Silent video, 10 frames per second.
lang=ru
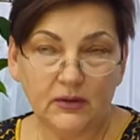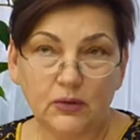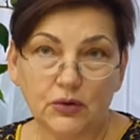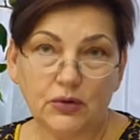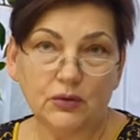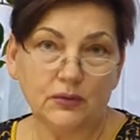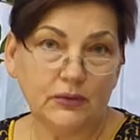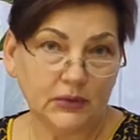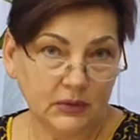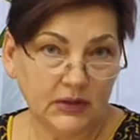То, что
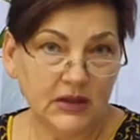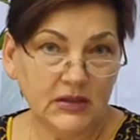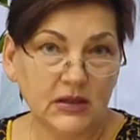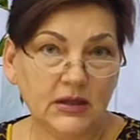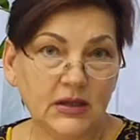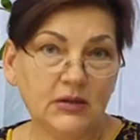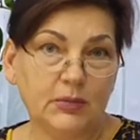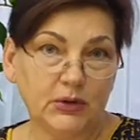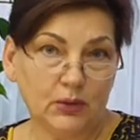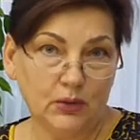вот есть, есть
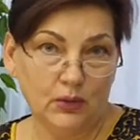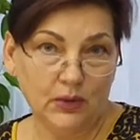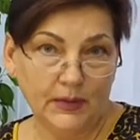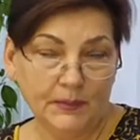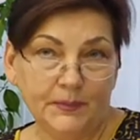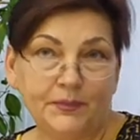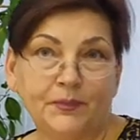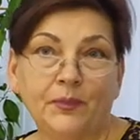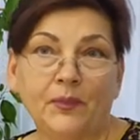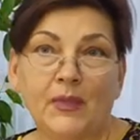под рукой.
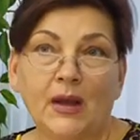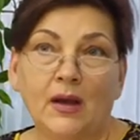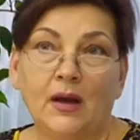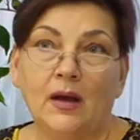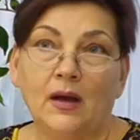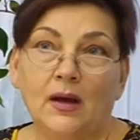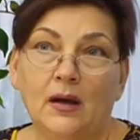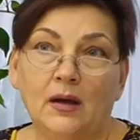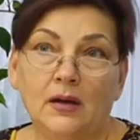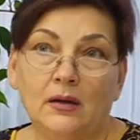
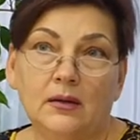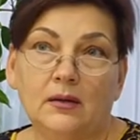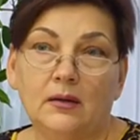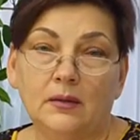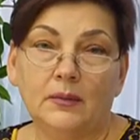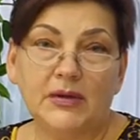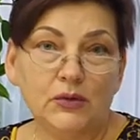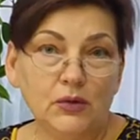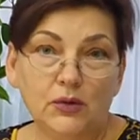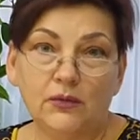А,
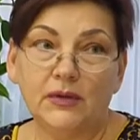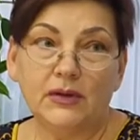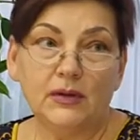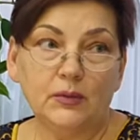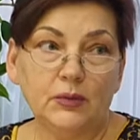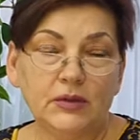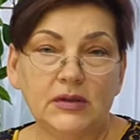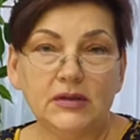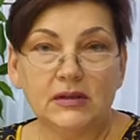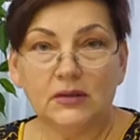поскольку вы
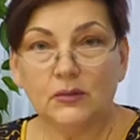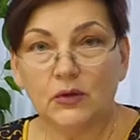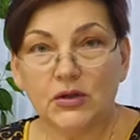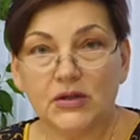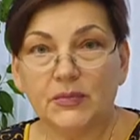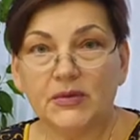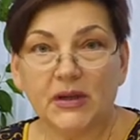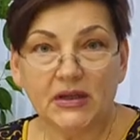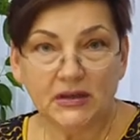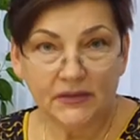будете, можете
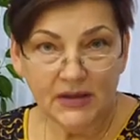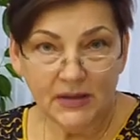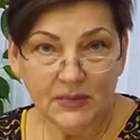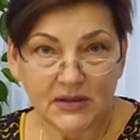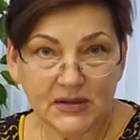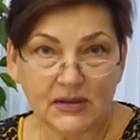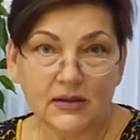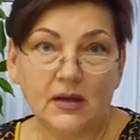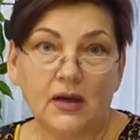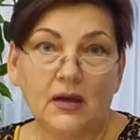посмотреть в записи
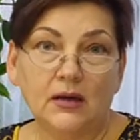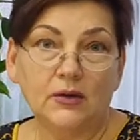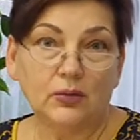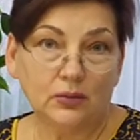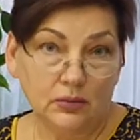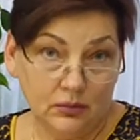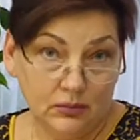эту,